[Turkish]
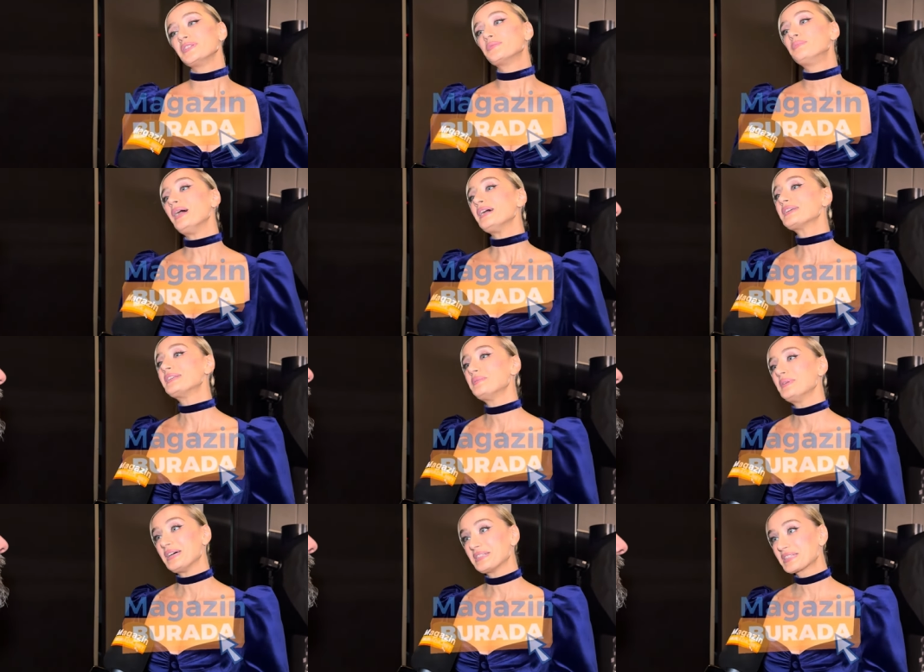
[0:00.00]
Belki de
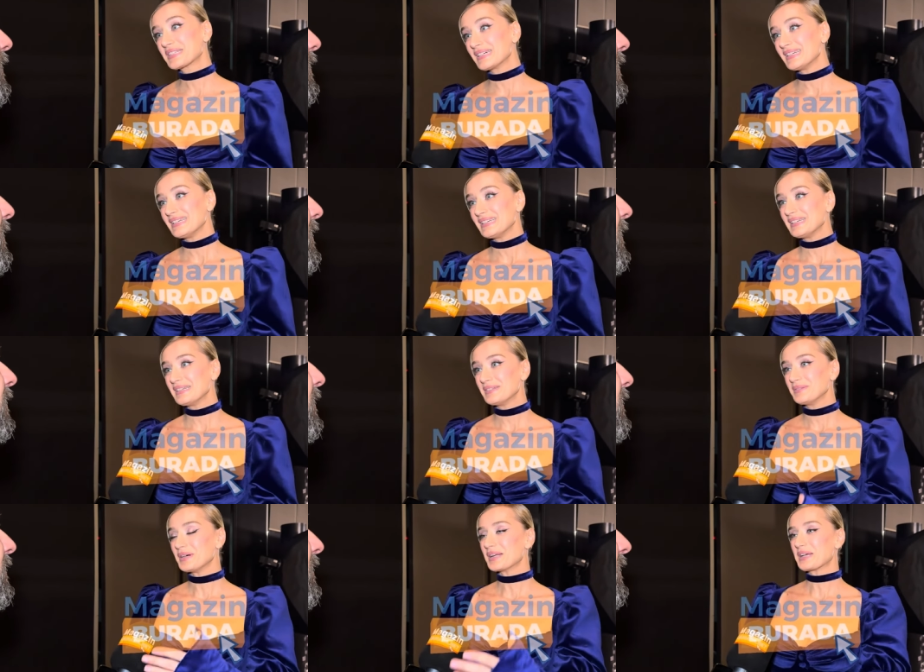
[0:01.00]
birazcık e,
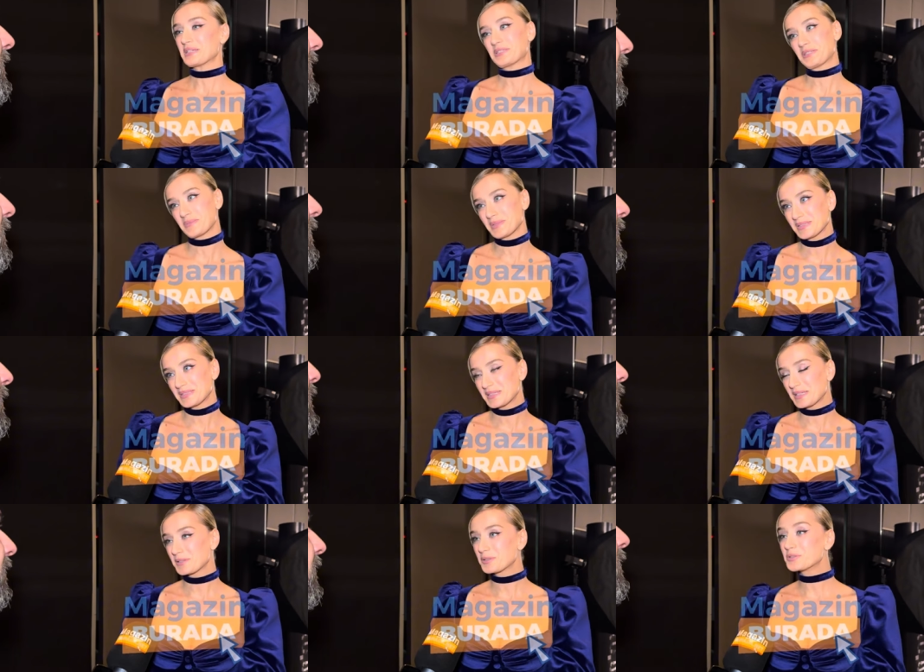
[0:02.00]
araştırmanız
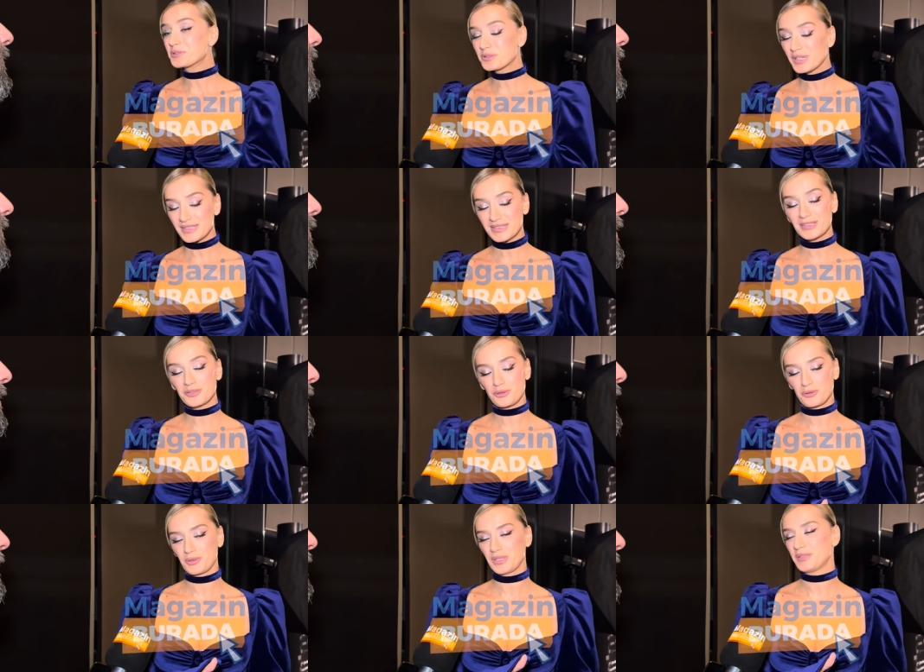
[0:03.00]
gerekiyor. Çünkü aslında
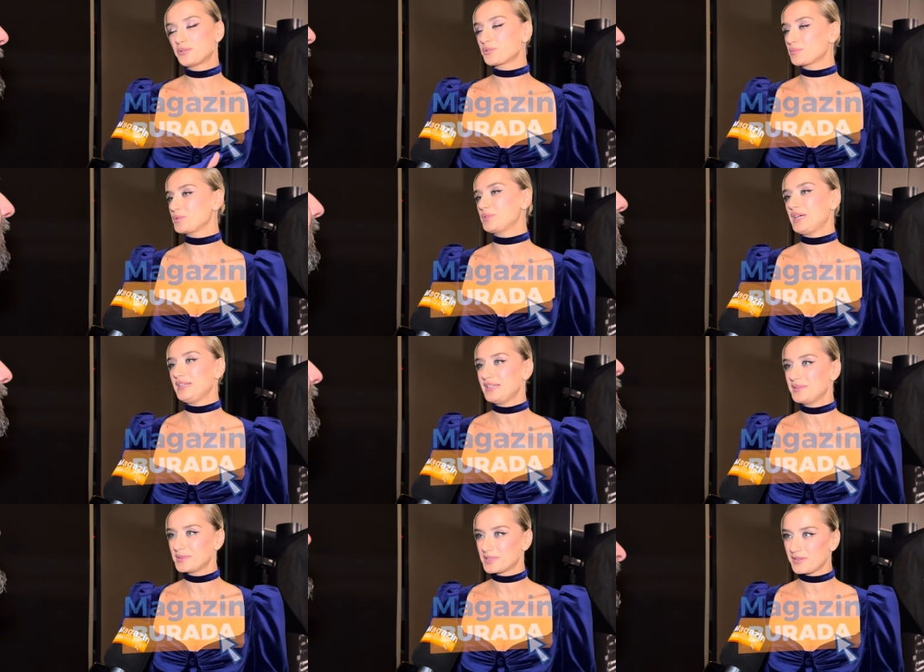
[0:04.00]
çok iyi Türk
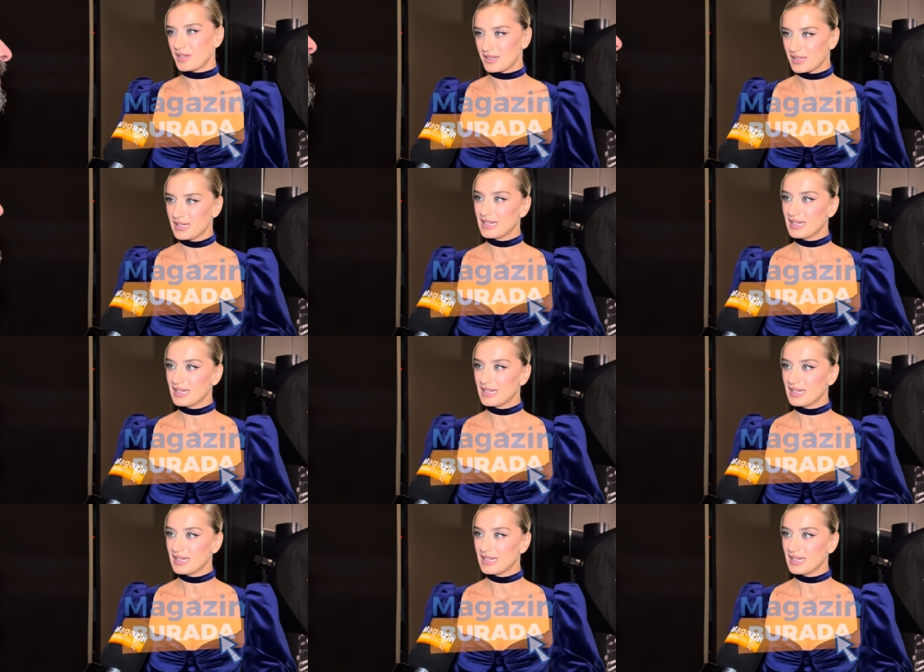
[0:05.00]
modellerimiz var.